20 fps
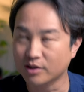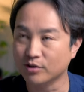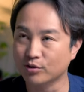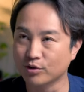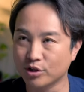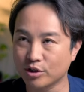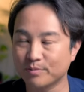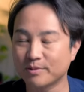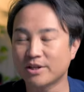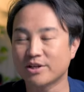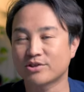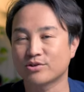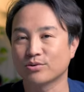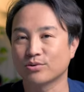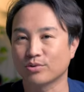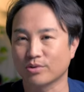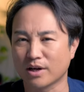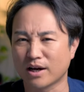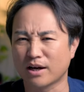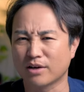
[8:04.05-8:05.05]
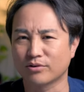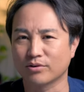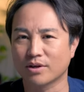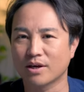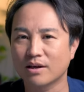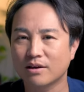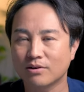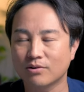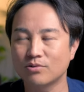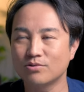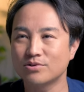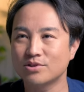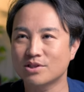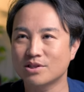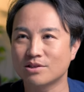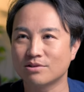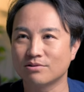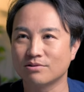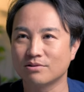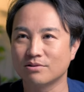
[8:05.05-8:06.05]
景のイルミネーションとか、あと結婚
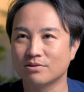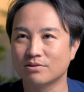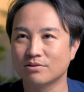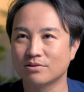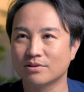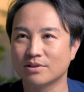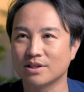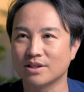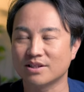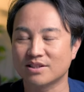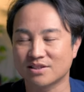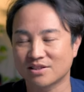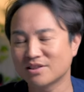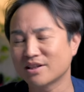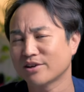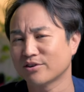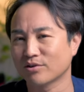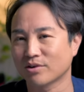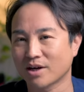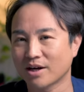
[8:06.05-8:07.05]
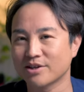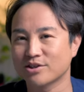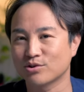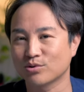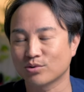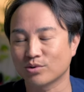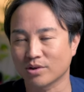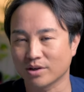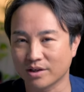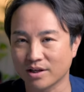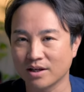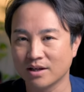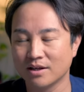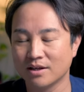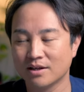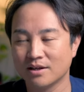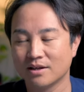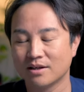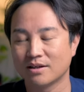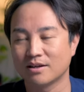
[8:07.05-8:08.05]
式の、えー、室内の会場とかね、
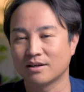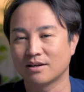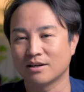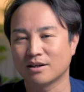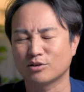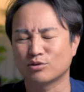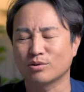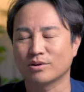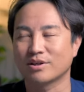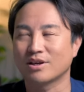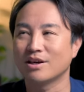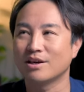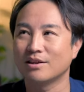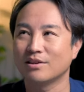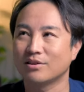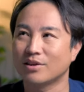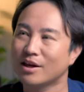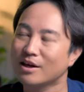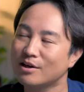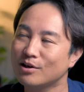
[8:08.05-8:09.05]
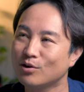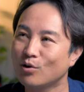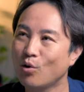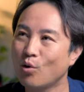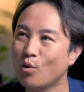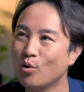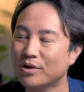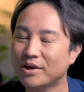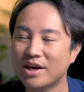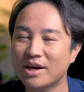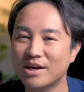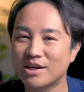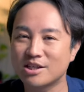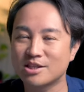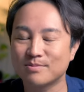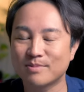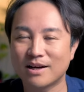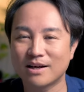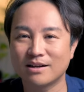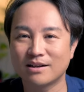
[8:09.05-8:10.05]
えー、あとは電光掲
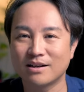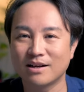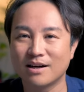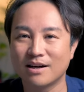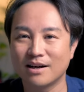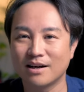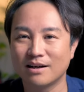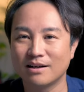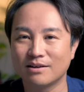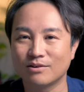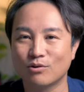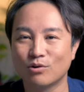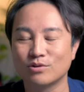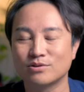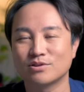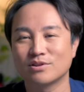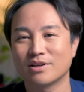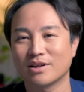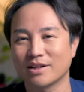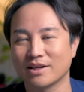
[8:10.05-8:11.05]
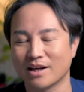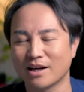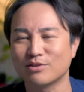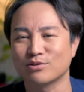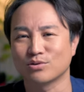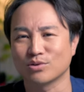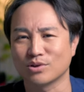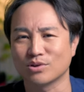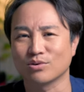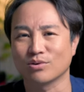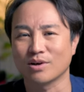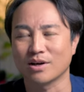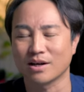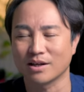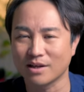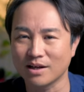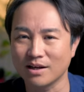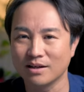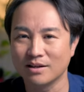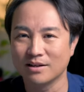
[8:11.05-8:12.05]
示板が構図の中にある時とか
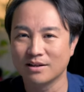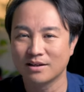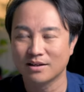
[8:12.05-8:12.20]
かな、